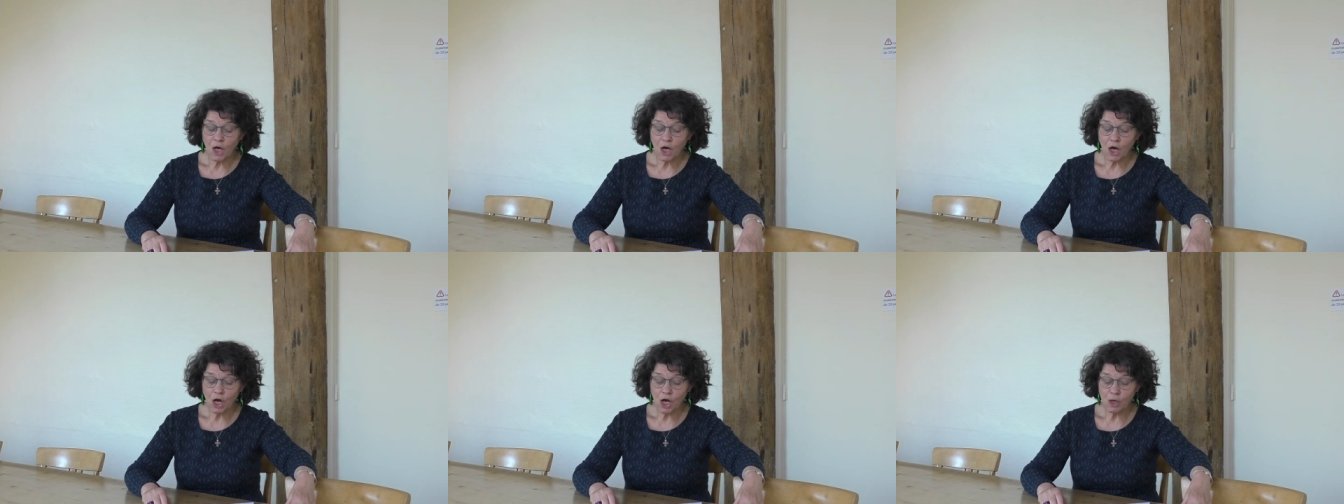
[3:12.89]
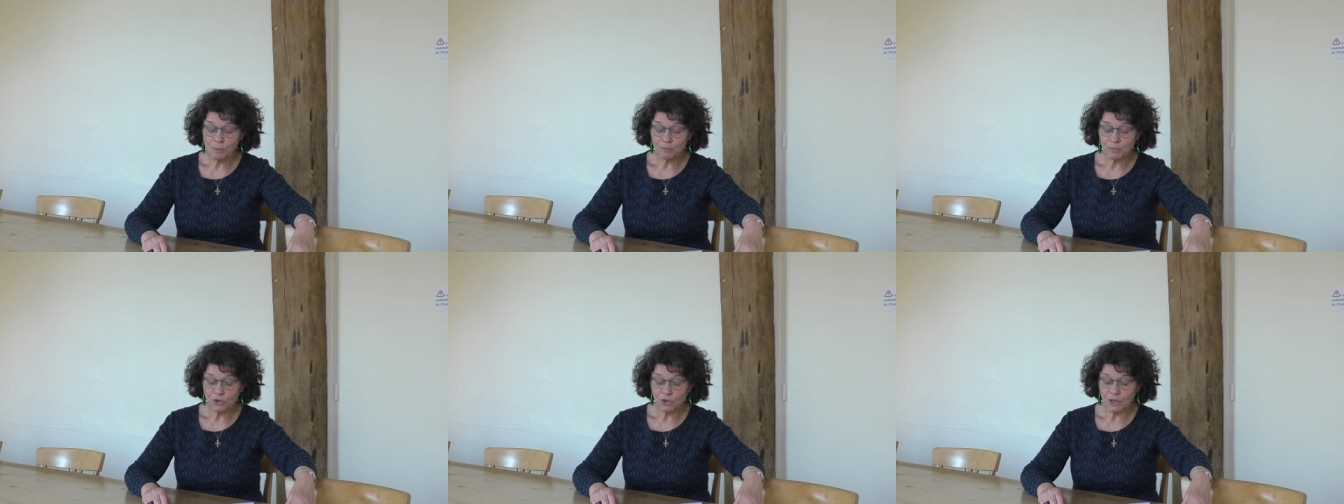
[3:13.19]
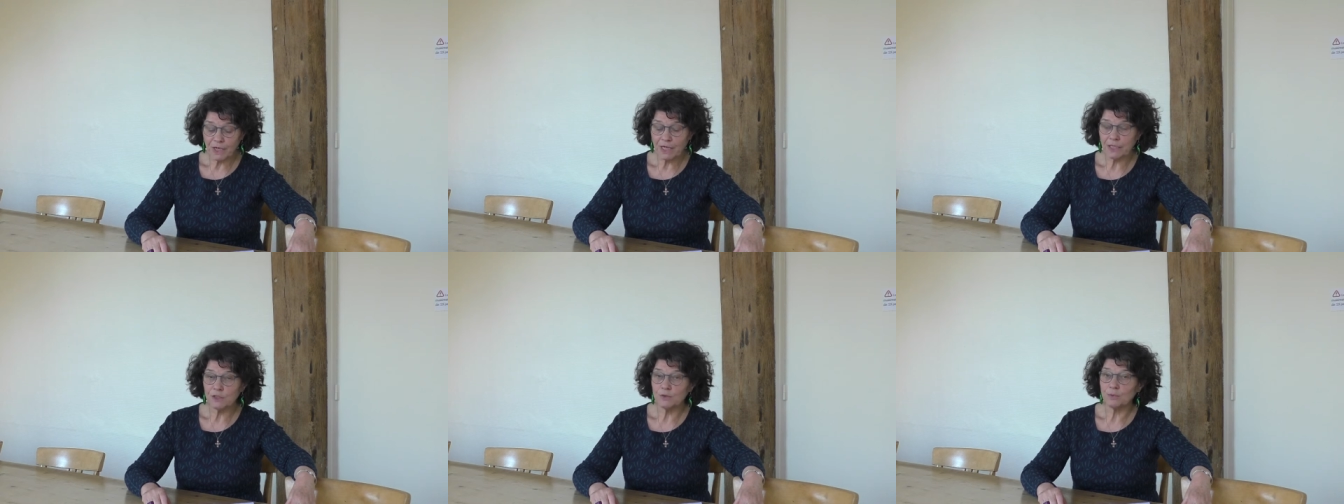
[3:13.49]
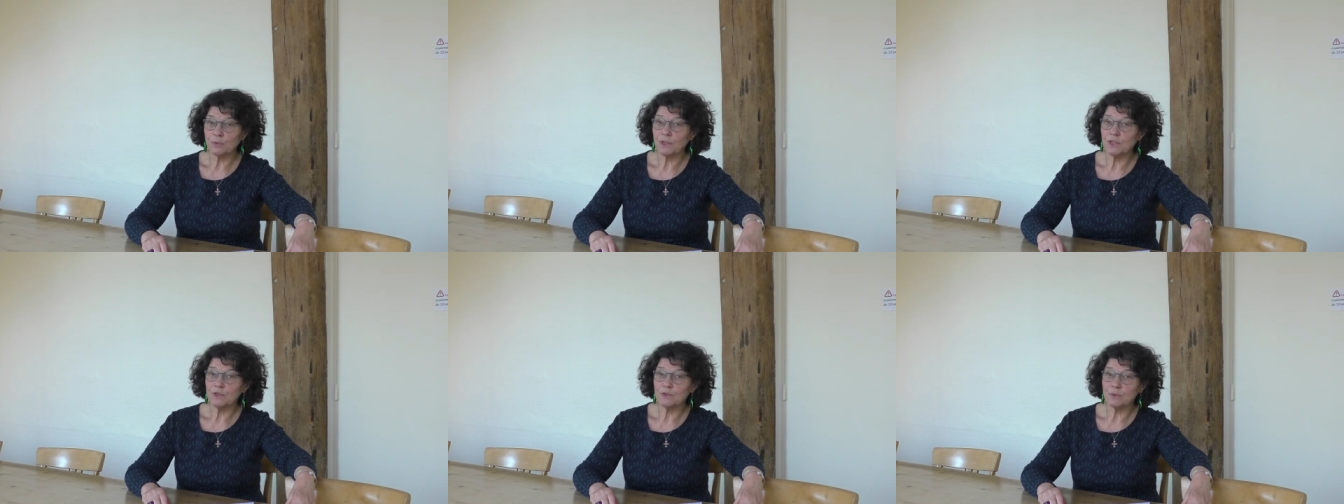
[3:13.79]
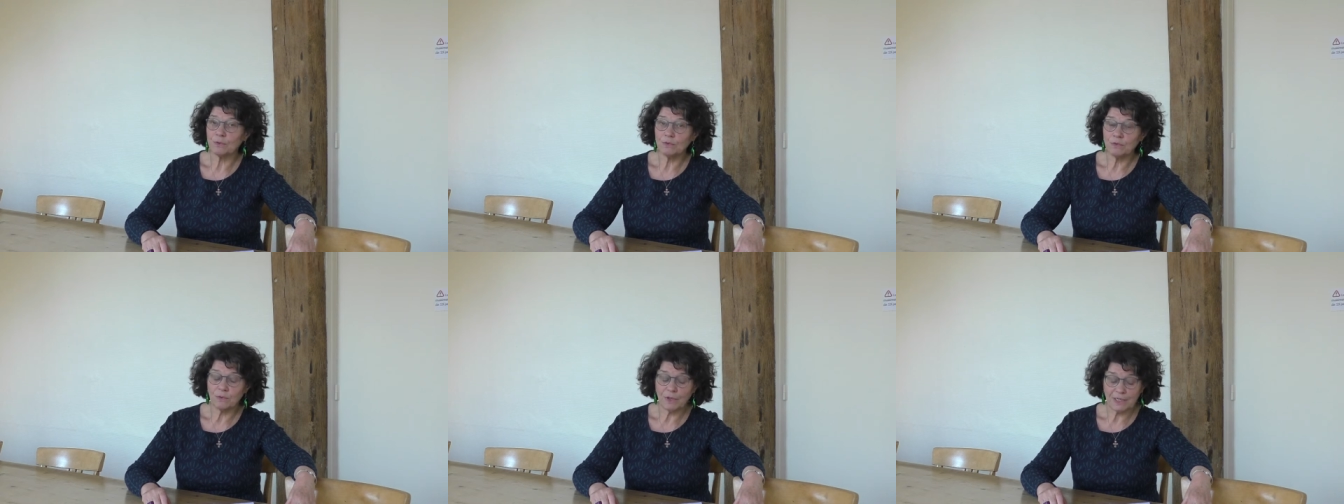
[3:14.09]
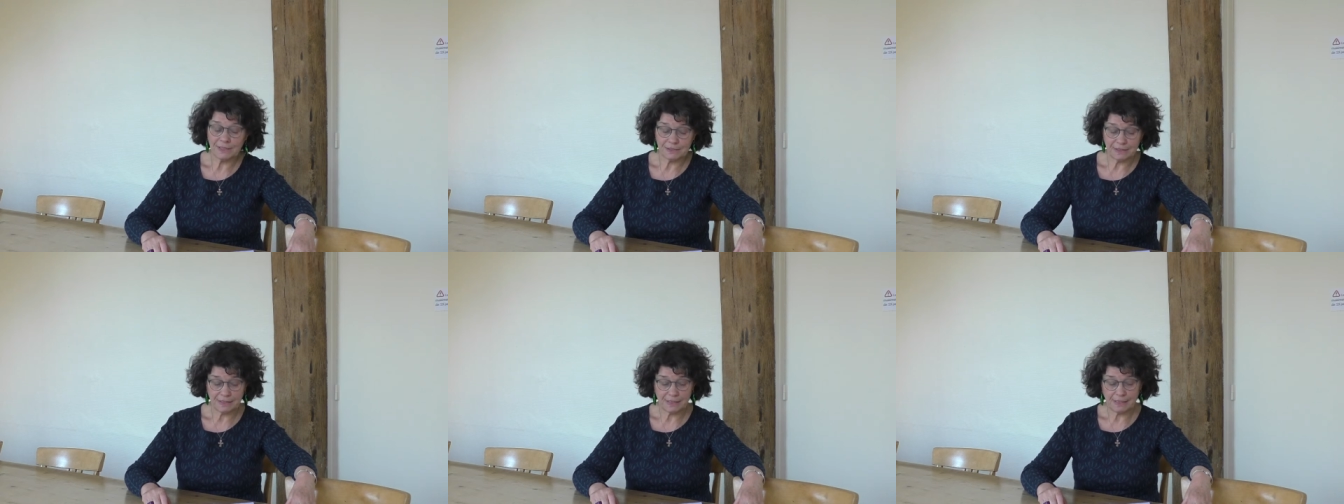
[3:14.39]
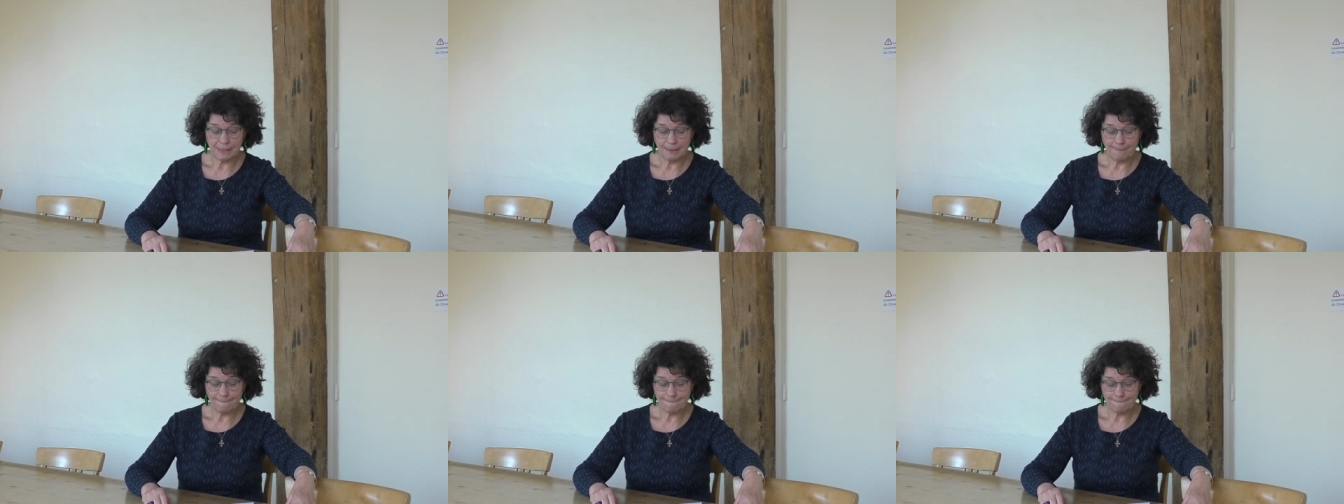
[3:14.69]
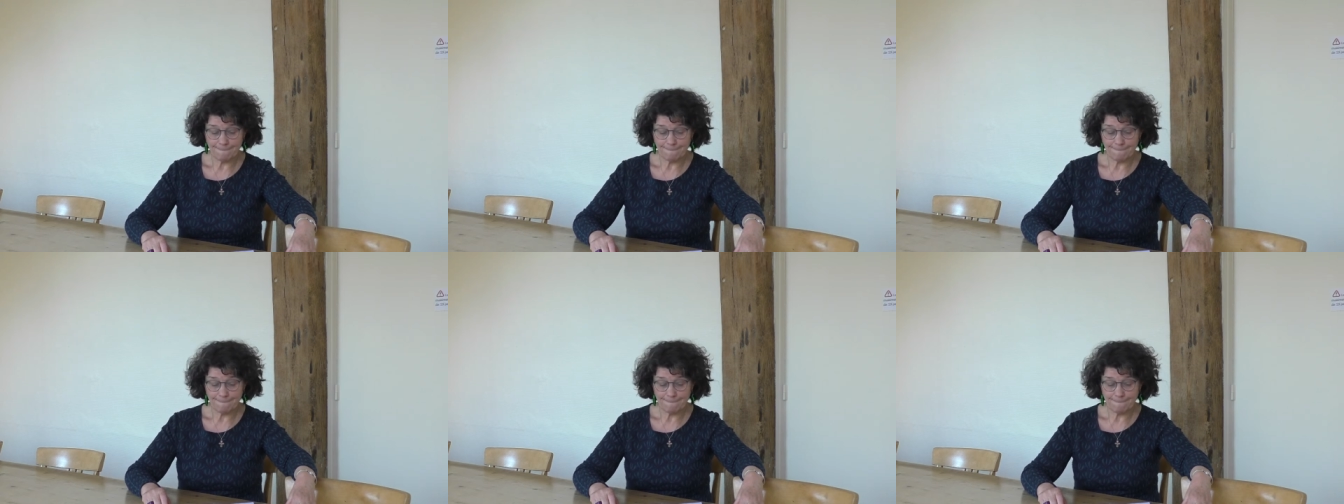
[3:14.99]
comme dans la résurrection de Lazare.